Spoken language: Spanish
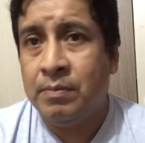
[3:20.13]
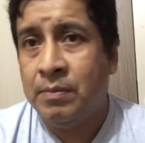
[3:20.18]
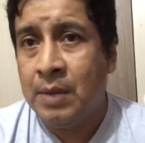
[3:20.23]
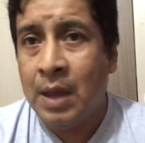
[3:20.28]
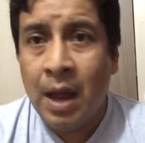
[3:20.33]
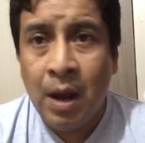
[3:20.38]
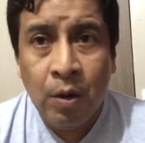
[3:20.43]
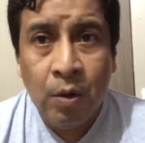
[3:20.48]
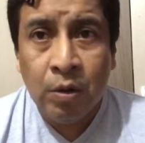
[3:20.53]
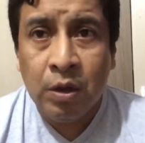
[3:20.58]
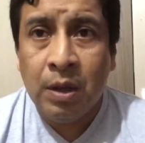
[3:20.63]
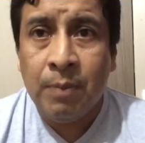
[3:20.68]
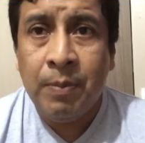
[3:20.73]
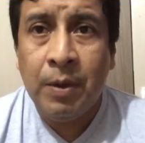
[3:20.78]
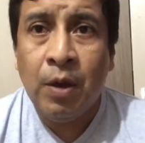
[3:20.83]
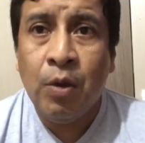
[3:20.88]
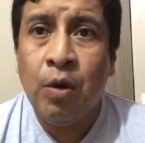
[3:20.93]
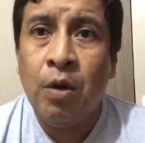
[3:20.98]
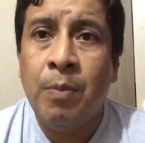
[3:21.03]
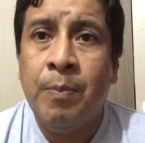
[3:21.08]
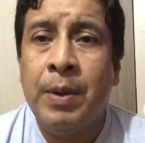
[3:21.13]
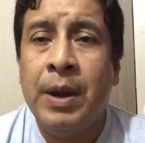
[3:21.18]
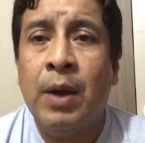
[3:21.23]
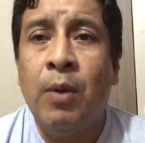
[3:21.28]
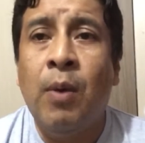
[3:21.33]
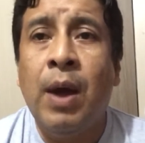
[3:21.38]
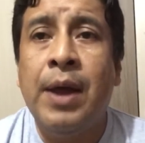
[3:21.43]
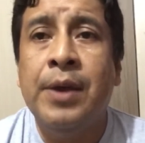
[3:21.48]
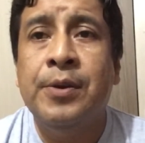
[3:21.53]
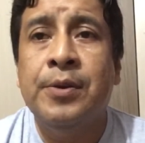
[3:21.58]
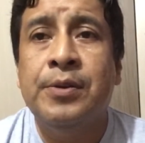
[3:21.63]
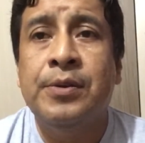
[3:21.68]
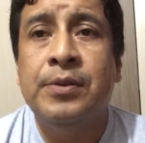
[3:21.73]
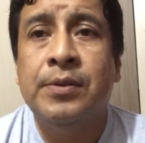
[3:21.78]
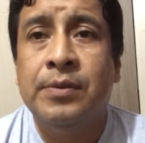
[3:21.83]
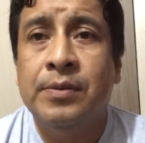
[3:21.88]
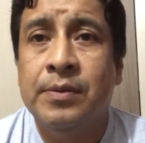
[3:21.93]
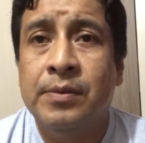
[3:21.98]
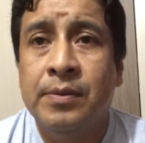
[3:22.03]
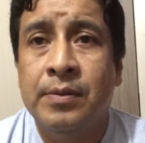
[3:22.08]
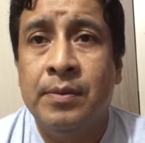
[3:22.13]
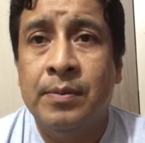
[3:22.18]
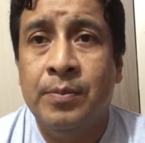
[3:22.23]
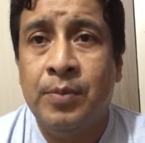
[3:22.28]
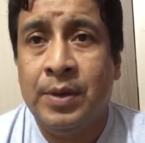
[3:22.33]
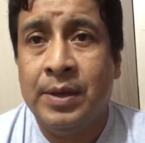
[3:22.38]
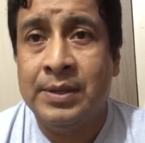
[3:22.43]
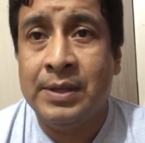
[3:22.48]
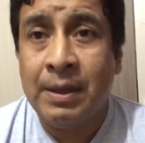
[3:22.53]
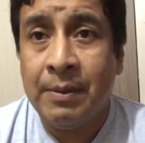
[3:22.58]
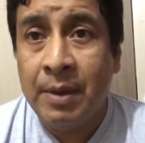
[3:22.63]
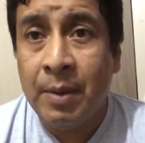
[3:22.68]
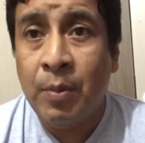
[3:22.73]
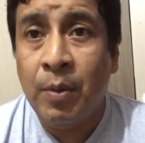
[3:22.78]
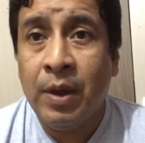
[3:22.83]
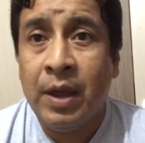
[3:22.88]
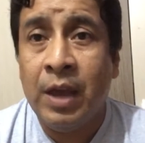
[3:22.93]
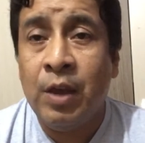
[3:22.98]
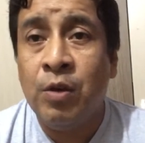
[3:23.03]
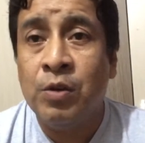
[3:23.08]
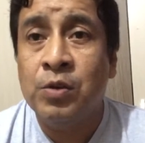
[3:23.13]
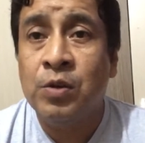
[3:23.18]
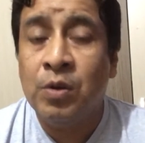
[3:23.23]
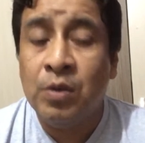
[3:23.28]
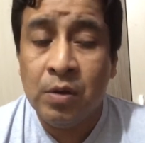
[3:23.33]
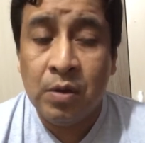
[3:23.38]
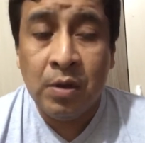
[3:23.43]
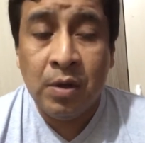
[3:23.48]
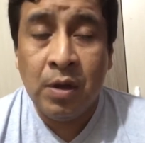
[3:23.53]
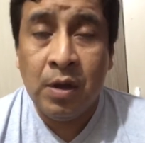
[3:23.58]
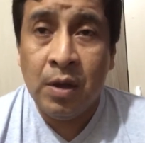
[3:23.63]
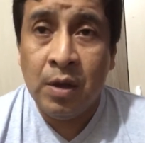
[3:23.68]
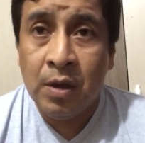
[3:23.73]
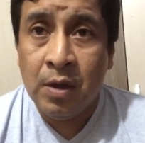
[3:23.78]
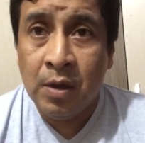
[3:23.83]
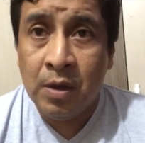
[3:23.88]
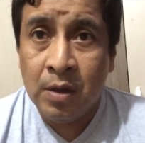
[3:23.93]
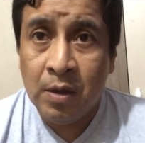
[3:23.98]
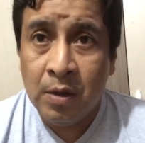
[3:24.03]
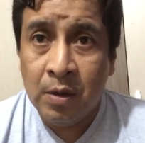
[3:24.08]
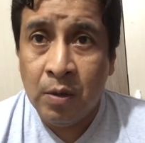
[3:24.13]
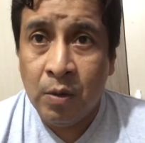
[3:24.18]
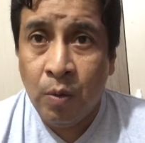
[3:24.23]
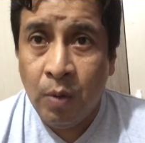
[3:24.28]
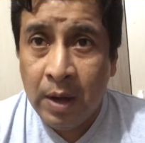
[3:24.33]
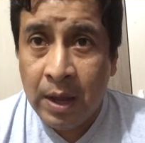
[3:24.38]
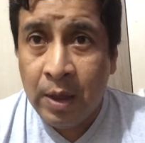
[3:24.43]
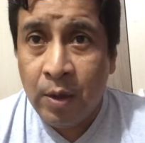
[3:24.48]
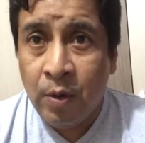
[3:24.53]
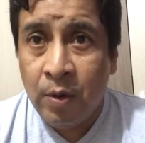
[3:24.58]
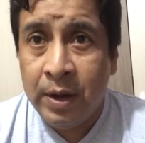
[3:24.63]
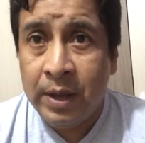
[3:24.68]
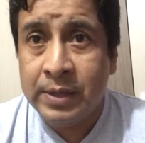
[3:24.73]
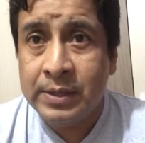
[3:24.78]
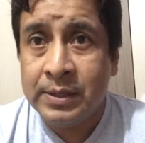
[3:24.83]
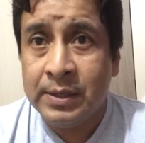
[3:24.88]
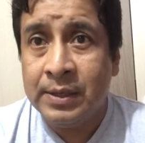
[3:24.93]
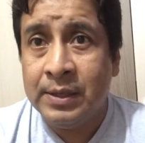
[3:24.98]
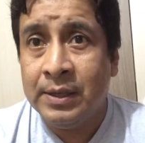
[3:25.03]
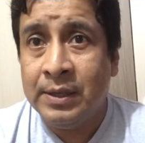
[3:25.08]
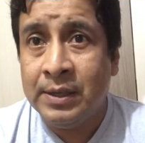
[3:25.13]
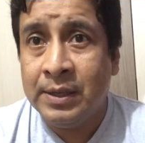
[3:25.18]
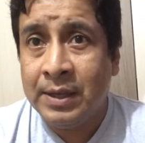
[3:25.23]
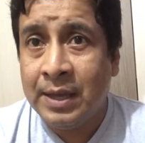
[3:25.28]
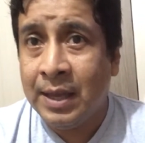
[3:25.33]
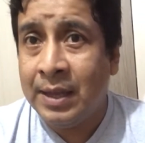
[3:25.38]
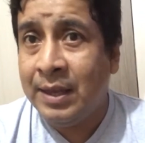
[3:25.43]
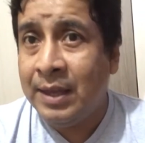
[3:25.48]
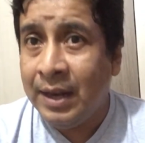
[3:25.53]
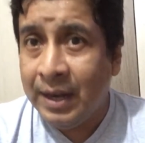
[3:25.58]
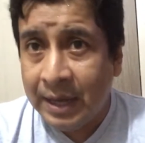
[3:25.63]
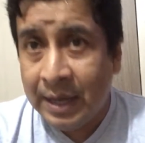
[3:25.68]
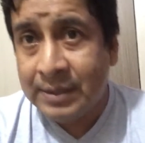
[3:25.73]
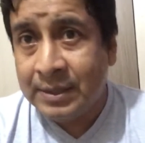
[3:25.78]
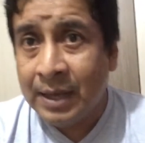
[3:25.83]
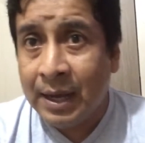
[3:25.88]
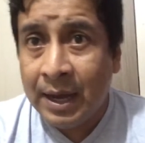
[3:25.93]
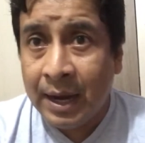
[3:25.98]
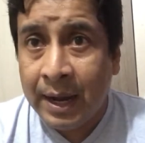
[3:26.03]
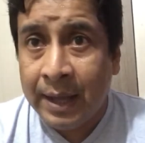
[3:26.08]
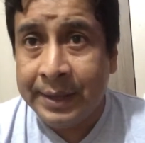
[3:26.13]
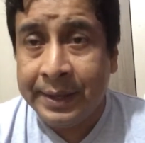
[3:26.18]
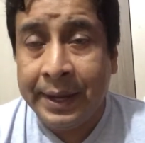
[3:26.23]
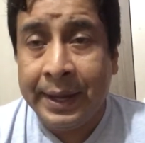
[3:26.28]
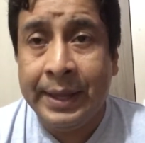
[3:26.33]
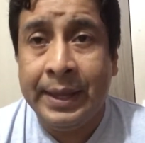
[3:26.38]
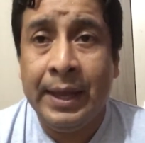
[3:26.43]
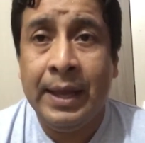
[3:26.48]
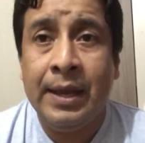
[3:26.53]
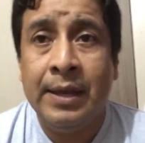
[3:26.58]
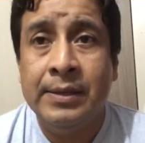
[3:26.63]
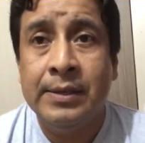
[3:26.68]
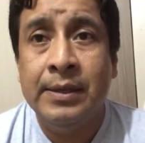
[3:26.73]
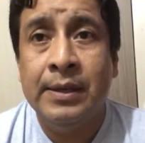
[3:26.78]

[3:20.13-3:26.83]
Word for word: Algo típico en los paraguayos. Porque sabemos que ellos son jugadores que tienen esas características.